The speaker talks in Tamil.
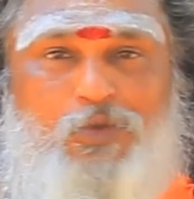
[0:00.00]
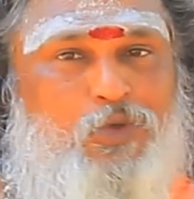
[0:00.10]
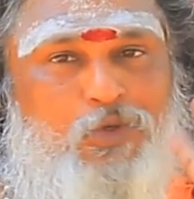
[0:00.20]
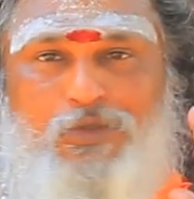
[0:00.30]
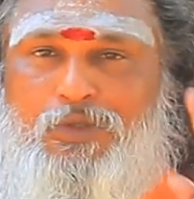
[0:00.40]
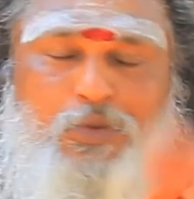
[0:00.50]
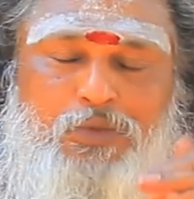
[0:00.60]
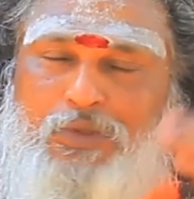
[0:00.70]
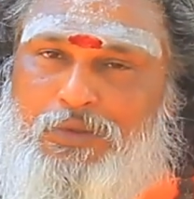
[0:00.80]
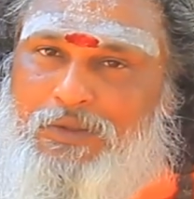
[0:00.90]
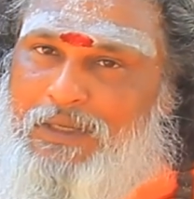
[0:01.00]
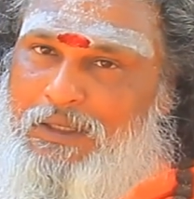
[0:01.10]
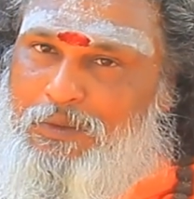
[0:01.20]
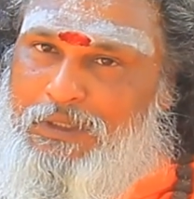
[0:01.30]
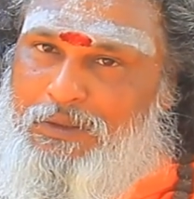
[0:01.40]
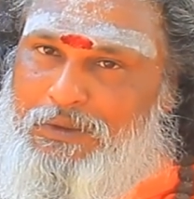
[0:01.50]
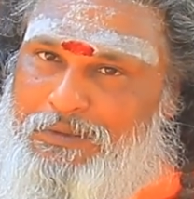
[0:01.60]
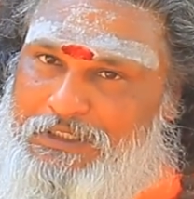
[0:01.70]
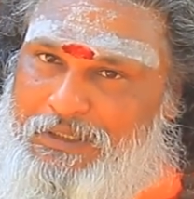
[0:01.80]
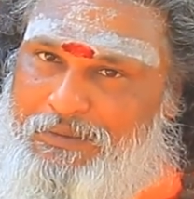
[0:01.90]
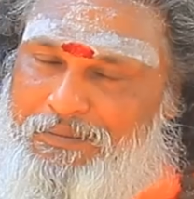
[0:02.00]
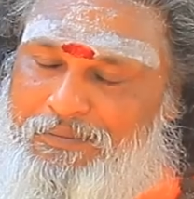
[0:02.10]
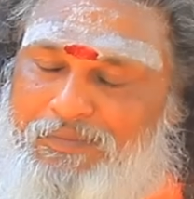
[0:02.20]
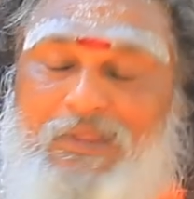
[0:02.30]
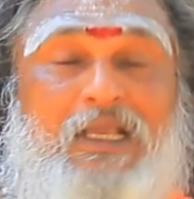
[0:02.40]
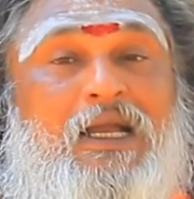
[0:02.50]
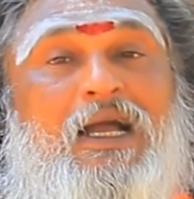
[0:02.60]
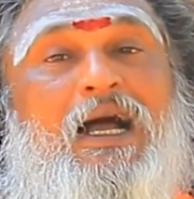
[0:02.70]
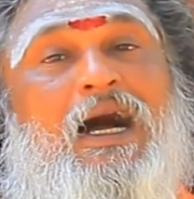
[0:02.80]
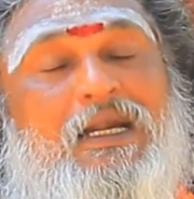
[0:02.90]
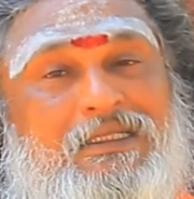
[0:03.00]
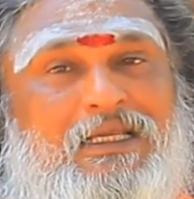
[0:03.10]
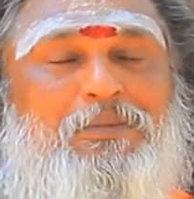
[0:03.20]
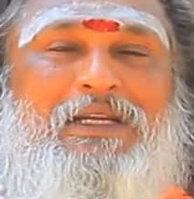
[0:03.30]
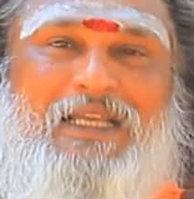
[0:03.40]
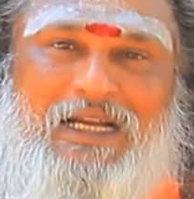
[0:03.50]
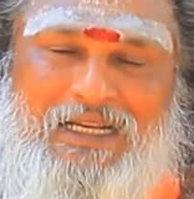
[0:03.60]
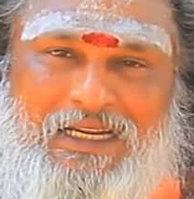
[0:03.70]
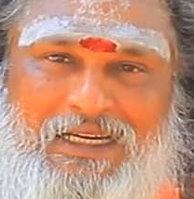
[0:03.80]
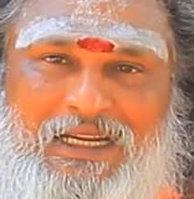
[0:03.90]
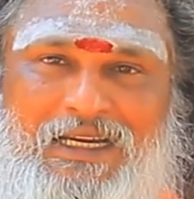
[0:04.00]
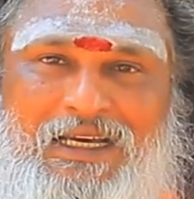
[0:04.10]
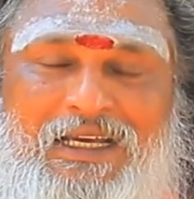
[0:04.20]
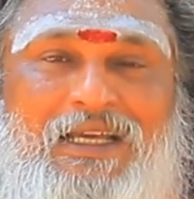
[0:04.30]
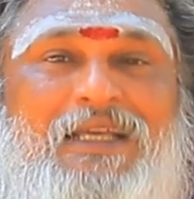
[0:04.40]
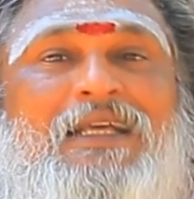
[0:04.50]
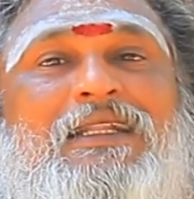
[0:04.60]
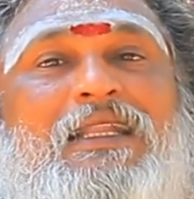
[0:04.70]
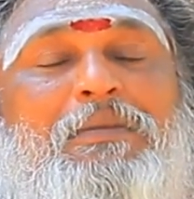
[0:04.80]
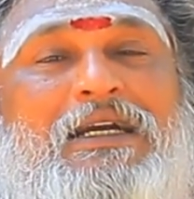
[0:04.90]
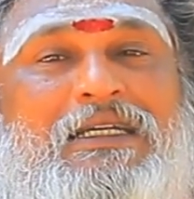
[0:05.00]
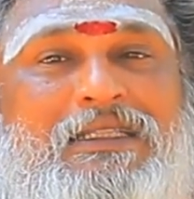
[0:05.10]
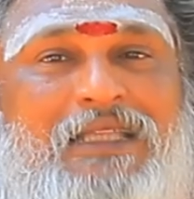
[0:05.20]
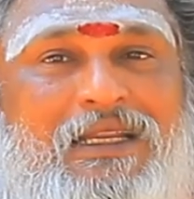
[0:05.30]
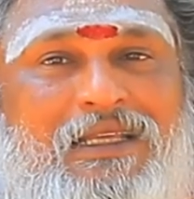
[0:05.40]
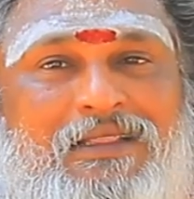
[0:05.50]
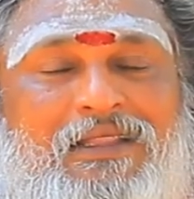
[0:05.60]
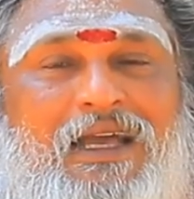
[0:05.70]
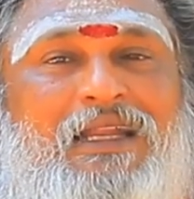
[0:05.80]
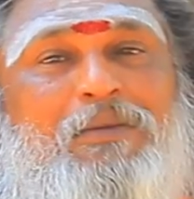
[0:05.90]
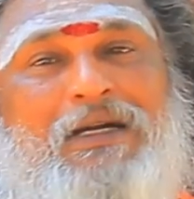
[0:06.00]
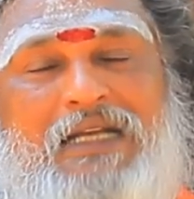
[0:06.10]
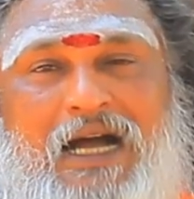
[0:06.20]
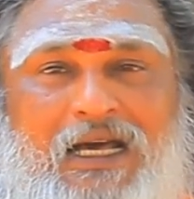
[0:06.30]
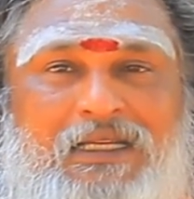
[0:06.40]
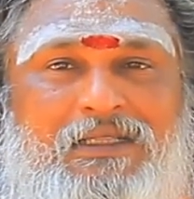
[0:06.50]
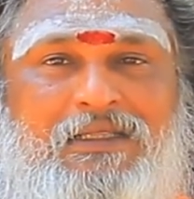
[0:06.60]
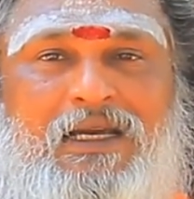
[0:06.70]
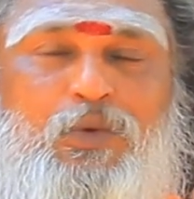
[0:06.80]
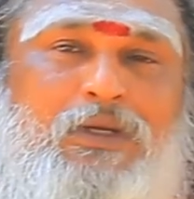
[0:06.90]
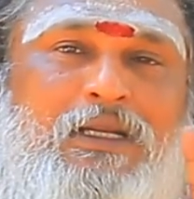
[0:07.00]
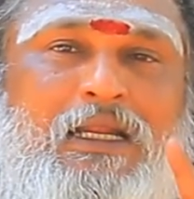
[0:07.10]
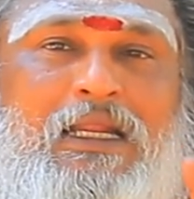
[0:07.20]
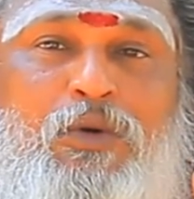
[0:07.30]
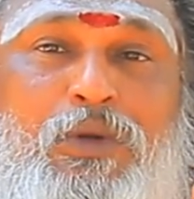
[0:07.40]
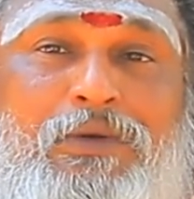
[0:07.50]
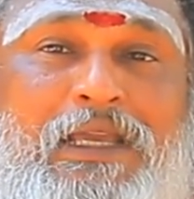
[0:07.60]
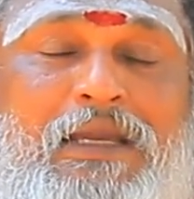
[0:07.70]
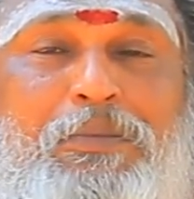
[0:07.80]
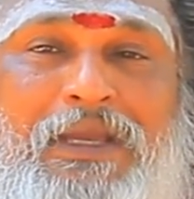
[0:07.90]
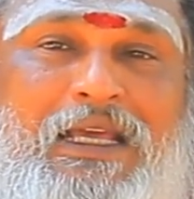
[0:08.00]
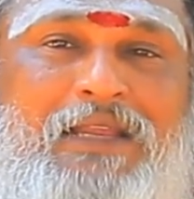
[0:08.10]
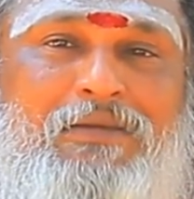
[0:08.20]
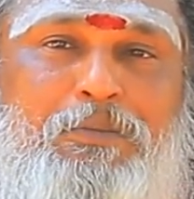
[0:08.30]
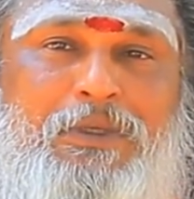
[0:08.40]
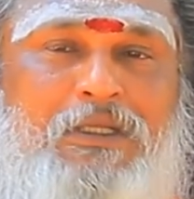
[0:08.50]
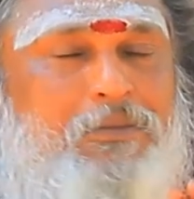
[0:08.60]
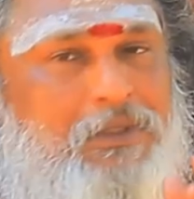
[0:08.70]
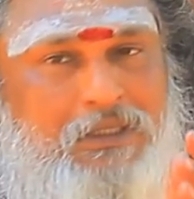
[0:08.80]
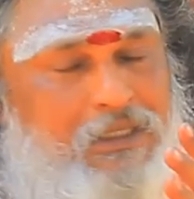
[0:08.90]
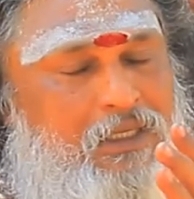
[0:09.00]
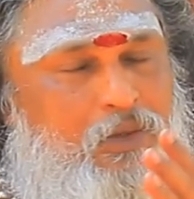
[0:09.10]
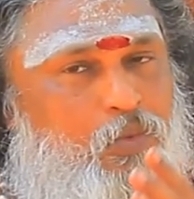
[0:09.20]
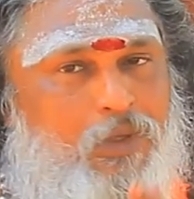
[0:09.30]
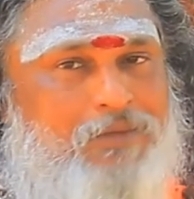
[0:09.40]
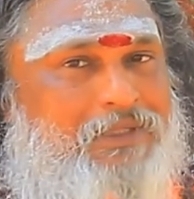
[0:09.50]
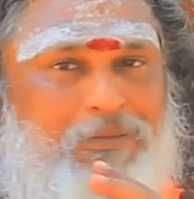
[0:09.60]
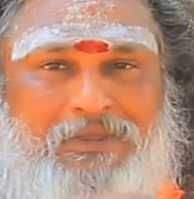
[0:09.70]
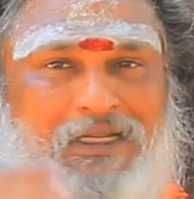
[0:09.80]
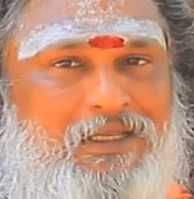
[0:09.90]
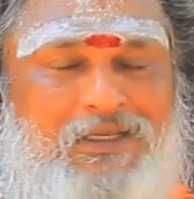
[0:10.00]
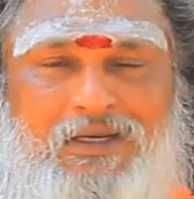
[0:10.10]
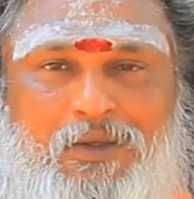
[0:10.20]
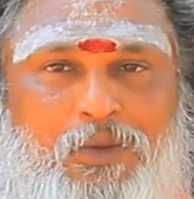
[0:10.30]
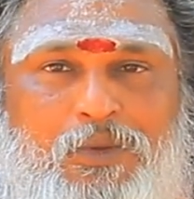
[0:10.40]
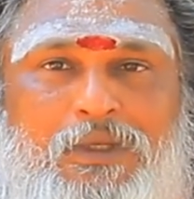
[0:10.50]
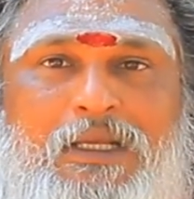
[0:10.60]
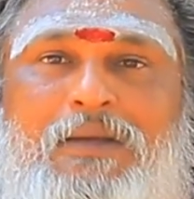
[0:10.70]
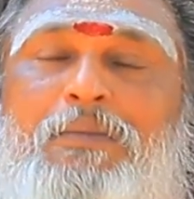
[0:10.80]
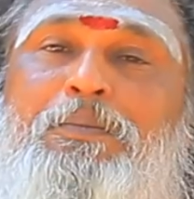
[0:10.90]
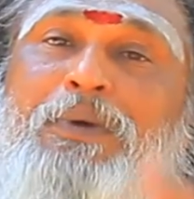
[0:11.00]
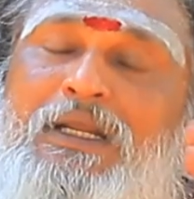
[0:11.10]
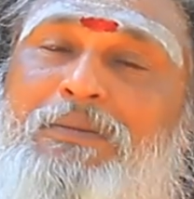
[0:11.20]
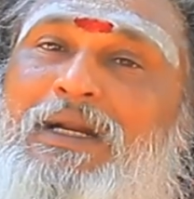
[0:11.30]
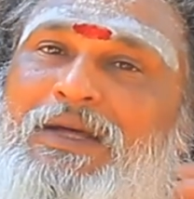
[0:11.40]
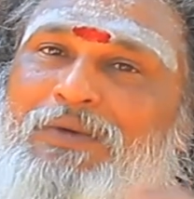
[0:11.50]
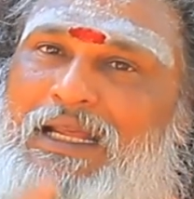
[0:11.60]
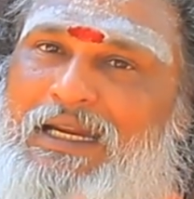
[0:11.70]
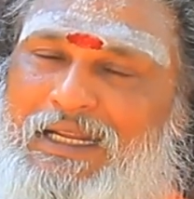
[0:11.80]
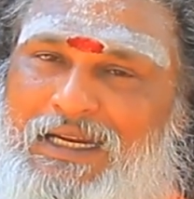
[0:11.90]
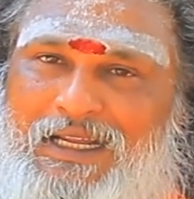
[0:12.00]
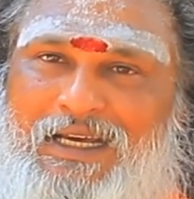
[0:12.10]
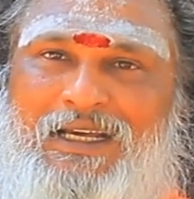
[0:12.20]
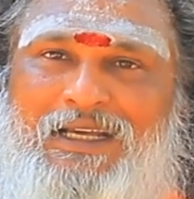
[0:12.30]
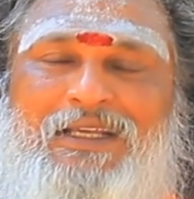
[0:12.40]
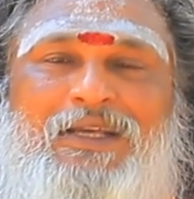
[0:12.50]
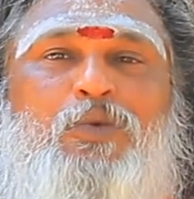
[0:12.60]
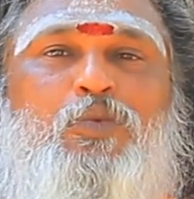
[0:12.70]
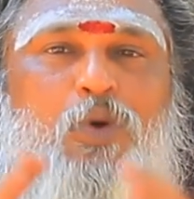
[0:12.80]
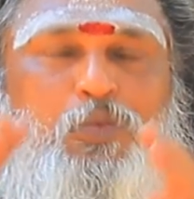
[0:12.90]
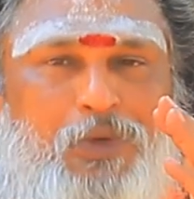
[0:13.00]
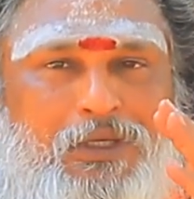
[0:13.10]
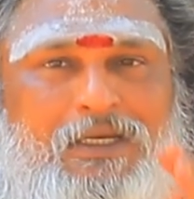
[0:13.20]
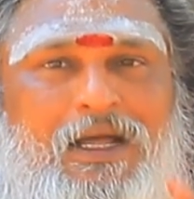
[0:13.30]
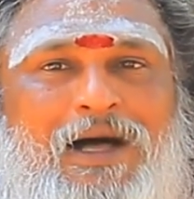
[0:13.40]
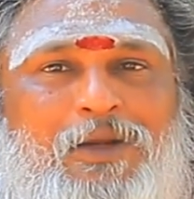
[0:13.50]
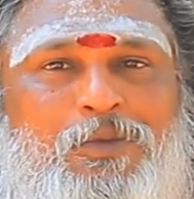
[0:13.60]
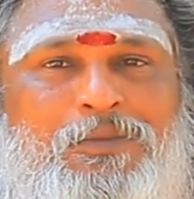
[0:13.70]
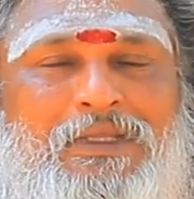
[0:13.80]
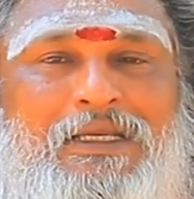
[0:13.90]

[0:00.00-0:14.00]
தொண்டு தொண்டு தொட்டு வரக்கூடிய ஒரு விஷயம் அடுத்தபடியாக என்னென்னா நமக்கு தெரிந்த நமக்கு அறிந்த ஒரு நல்லவருடைய பெயரை வைப்பது என்பது ஒரு விதத்தில் இருக்கும் பெருமளவில் என்னன்னா ஒவ்வொரு நாளும்